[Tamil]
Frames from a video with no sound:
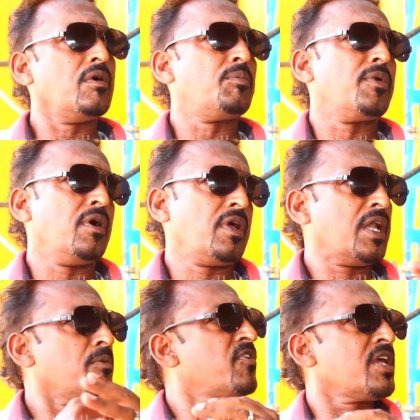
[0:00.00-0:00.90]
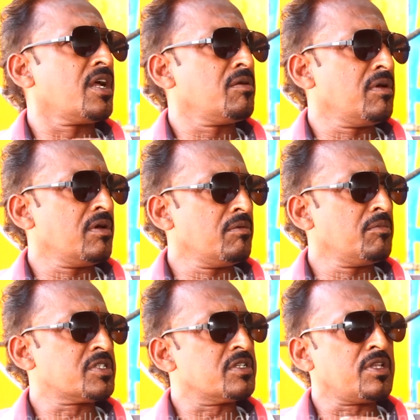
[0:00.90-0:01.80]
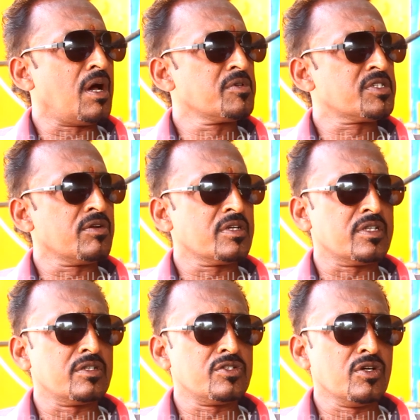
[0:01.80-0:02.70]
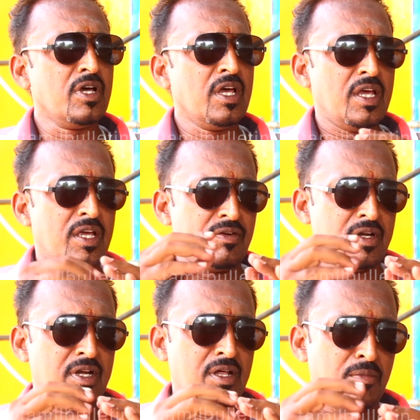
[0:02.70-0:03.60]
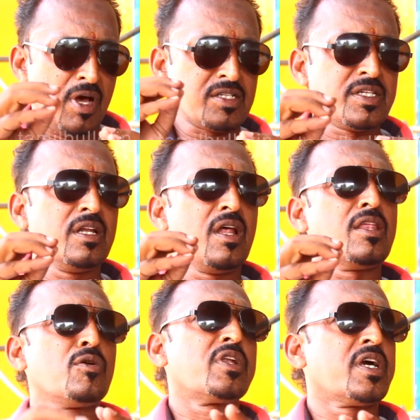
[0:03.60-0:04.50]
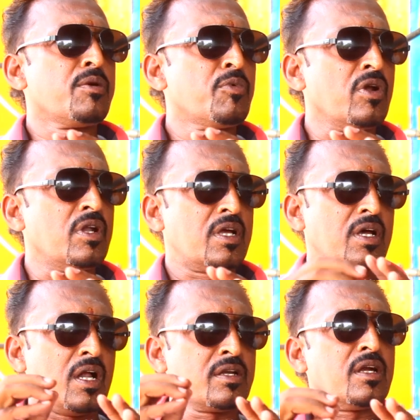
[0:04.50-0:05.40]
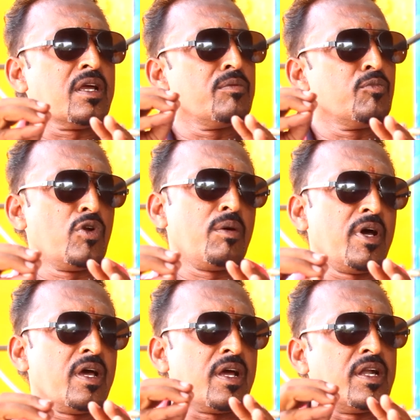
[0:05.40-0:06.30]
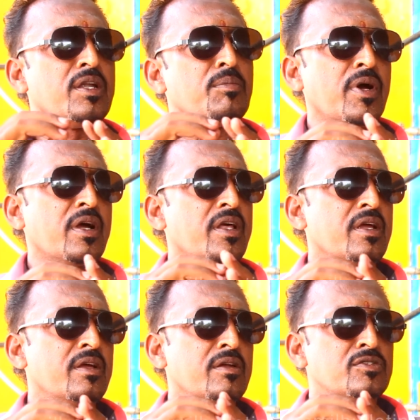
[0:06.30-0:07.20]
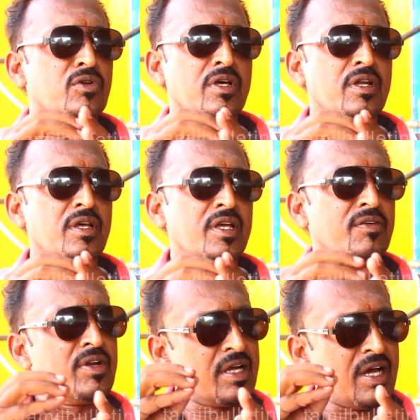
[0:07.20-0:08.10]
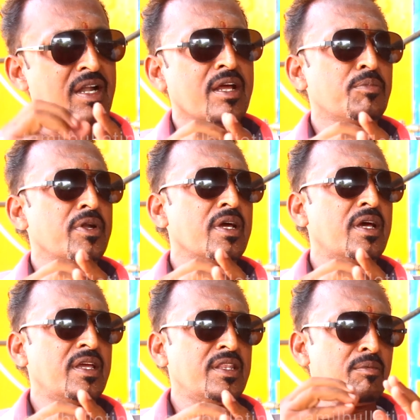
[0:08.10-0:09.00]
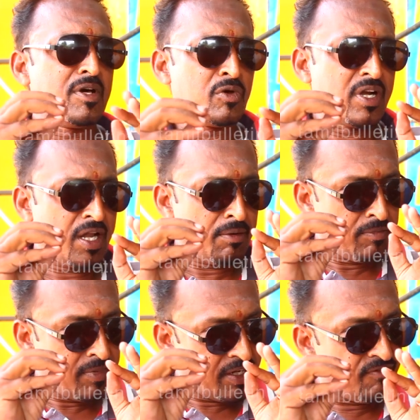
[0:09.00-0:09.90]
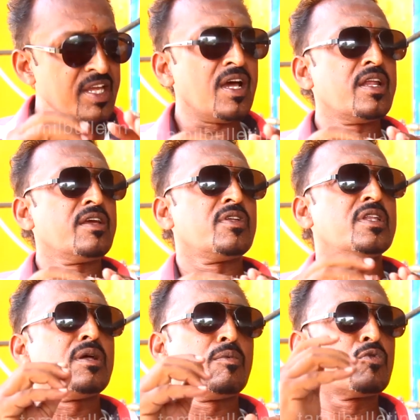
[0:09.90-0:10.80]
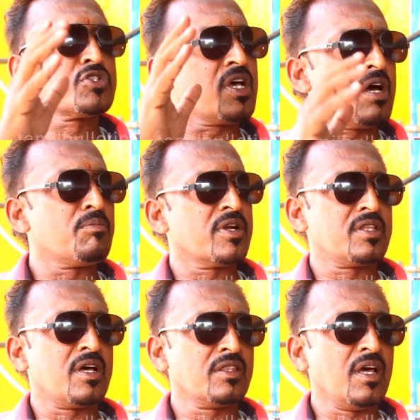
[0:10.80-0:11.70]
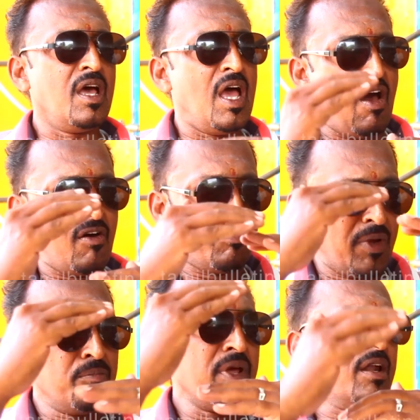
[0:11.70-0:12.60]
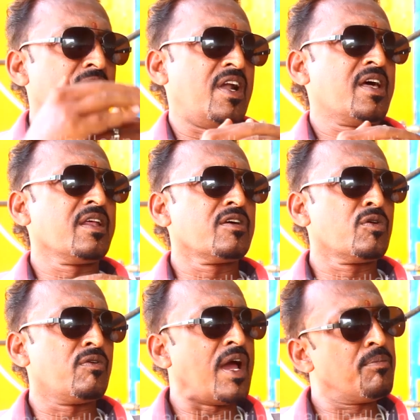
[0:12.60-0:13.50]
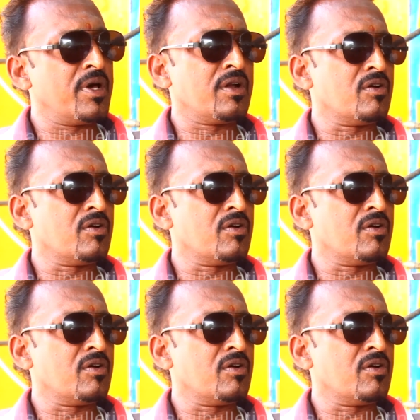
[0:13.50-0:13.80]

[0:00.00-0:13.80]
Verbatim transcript: இப்போ இளம் விஞ்ஞானி மிஸ்டர் தாமஸ் அவர்களை சந்தித்தோம் இவர் என்னன்னா மாசில்லாத ஒரு எரிபொருள் காற்றலையின் மூலமாக கண்டிப்பாக கிடைக்குன்னு சொல்கிறார் இவரை காண்டாக்ட் பண்ணுங்க இந்த மாதிரி ஒரு இளம் விஞ்ஞானியை வந்து நம்ம உற்சாகப்படுத்தினா தான் அவர் மென்மேலும் வளர்றதுக்கு ஒரு வாய்ப்பாக